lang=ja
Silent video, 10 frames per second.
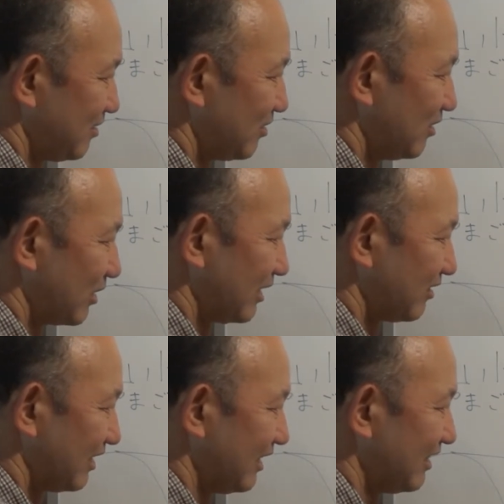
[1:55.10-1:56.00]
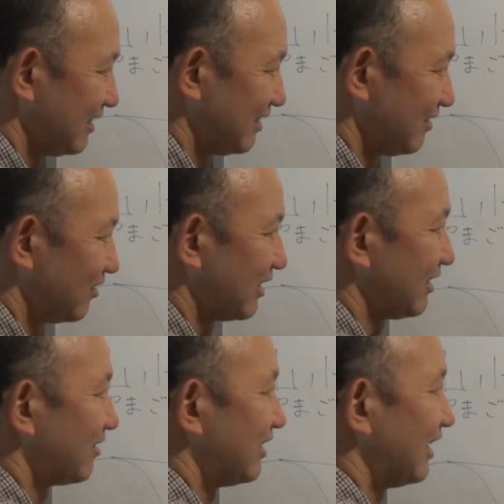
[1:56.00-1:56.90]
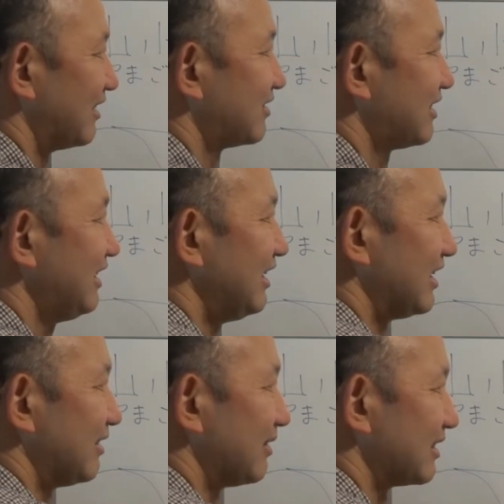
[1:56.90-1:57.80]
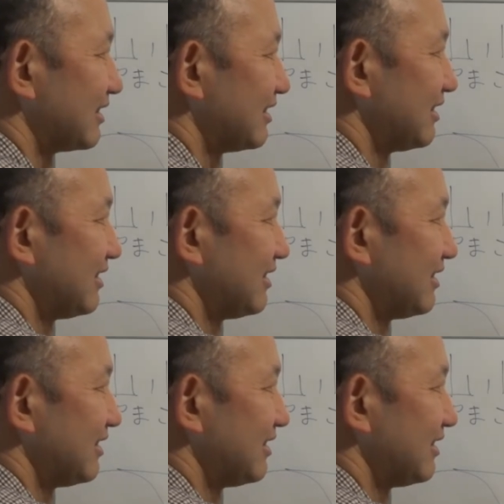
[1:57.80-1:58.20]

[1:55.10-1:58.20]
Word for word: これロケットね。ロケットで月に行きます。